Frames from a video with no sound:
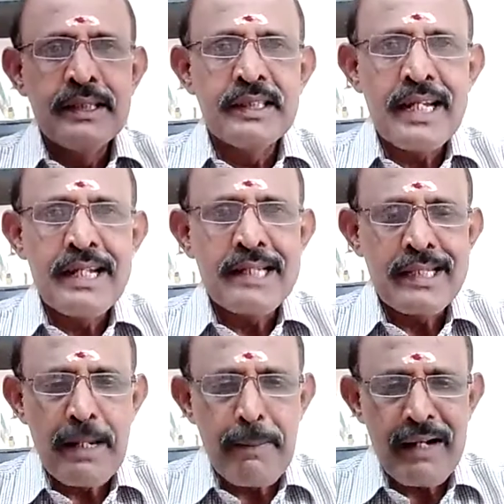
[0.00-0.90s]
சரி
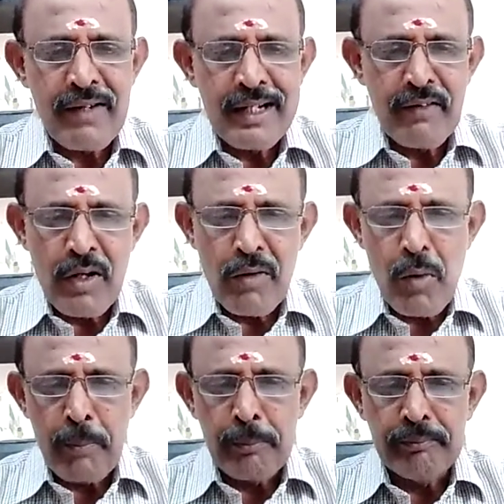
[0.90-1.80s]
சந்திர பகவானுக்கு
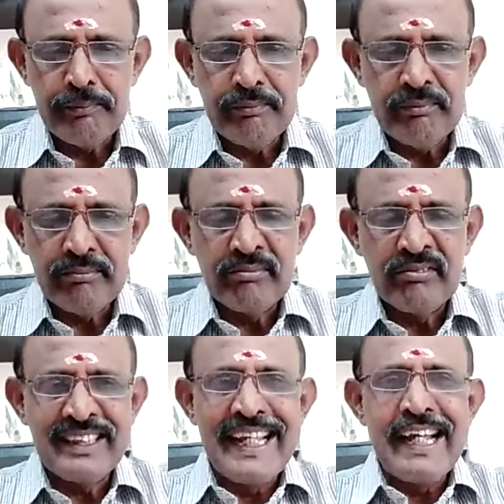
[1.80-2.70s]
வருவோம்
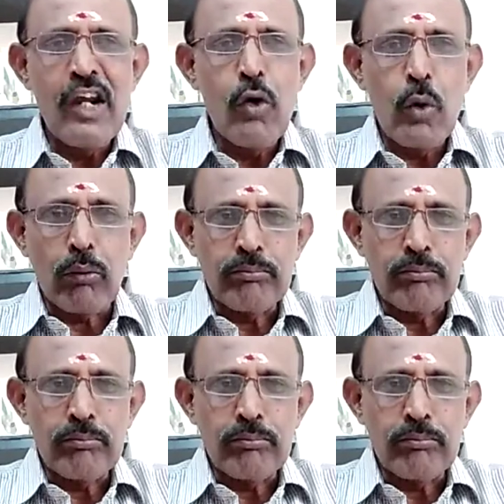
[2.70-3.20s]
திங்களூர்